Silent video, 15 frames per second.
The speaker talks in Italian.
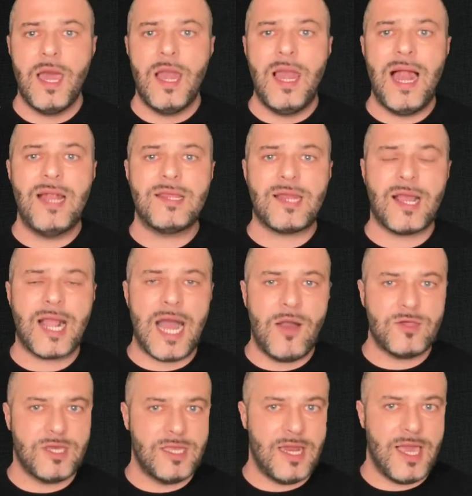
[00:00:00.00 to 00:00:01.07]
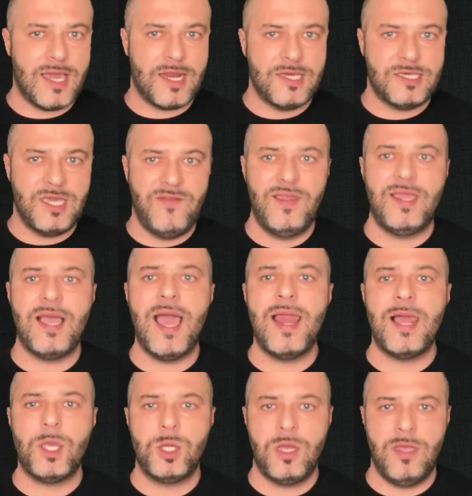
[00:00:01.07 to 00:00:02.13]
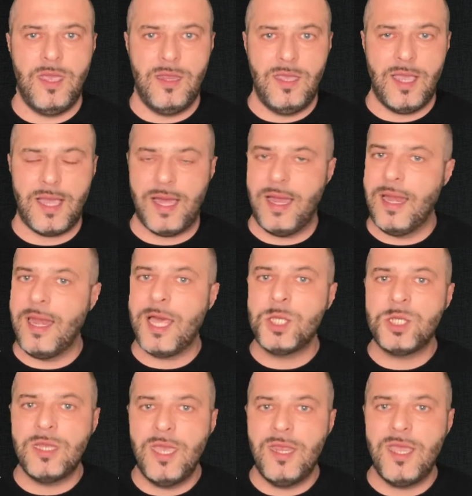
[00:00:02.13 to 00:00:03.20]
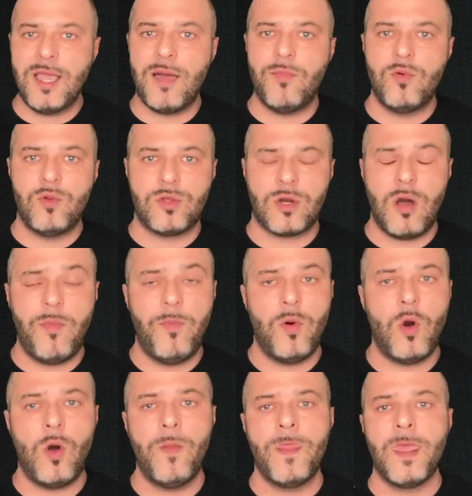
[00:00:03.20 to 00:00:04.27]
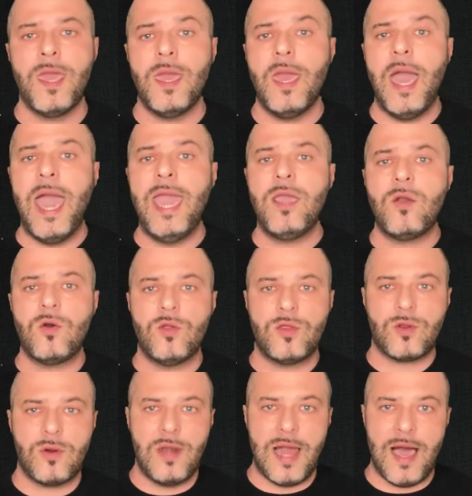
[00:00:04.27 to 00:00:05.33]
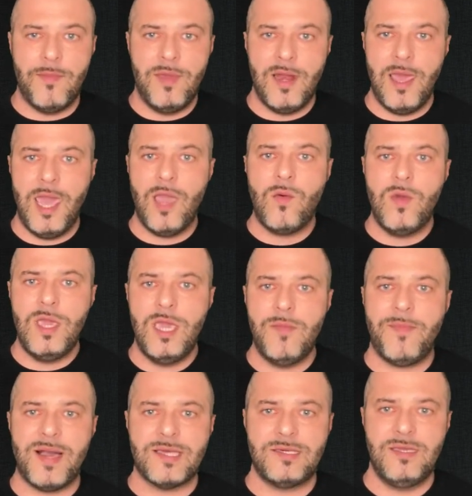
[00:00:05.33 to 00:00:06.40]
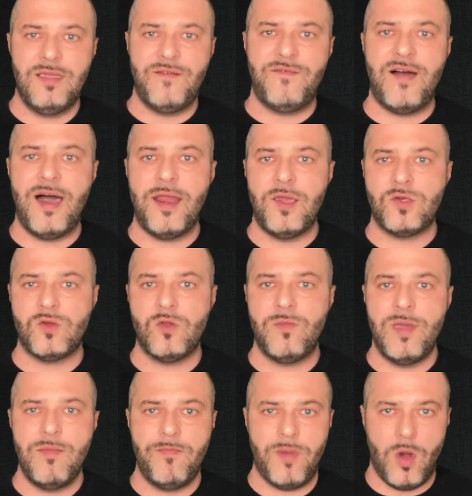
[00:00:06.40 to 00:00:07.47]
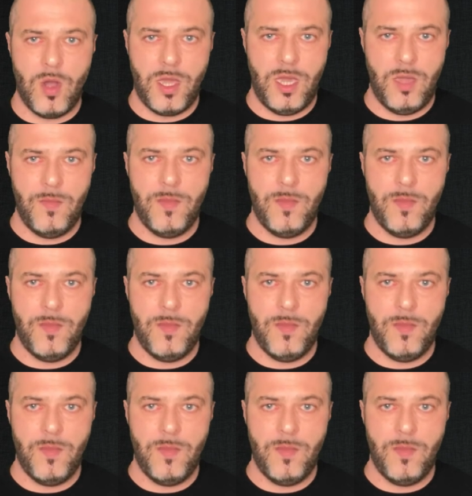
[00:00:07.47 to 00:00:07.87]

L'altra causa dell'aggressività è la genetica. La genetica purtroppo è incontrollabile e qui i passi da fare sono ben pochi.